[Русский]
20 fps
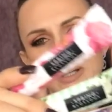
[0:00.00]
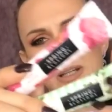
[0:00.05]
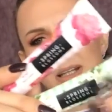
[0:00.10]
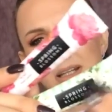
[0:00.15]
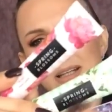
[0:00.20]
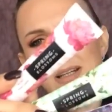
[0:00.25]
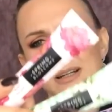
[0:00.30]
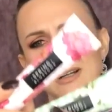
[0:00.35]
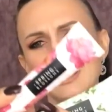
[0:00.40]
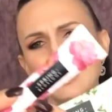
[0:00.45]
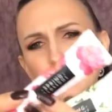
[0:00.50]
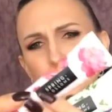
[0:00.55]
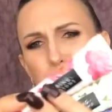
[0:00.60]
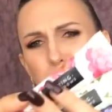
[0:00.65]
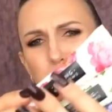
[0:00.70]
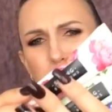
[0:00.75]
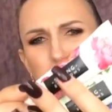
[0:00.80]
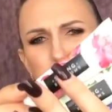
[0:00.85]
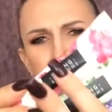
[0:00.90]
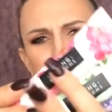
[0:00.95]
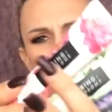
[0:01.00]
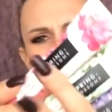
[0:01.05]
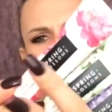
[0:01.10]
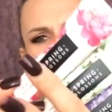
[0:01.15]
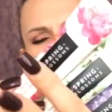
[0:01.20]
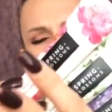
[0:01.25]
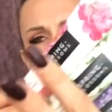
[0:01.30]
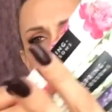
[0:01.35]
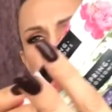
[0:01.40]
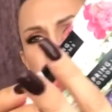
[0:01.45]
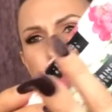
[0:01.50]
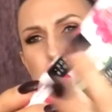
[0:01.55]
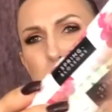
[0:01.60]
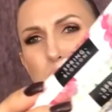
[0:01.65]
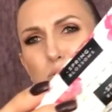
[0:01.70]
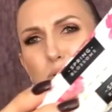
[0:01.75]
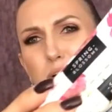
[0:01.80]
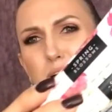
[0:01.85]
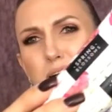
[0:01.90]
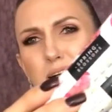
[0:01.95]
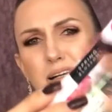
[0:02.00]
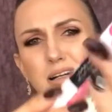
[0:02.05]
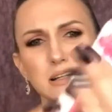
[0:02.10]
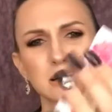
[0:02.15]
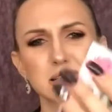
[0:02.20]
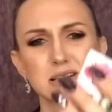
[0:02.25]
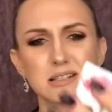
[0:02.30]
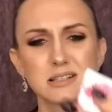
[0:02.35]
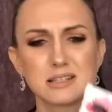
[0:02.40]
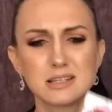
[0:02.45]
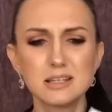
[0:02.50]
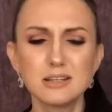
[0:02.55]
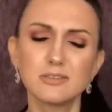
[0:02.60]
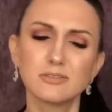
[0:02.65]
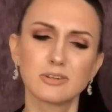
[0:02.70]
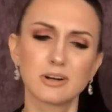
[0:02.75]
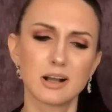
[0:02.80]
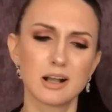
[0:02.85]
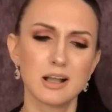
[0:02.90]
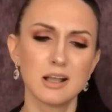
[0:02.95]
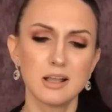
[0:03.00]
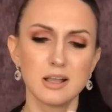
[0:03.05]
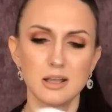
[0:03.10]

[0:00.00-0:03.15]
И мне кажется, это настолько красиво,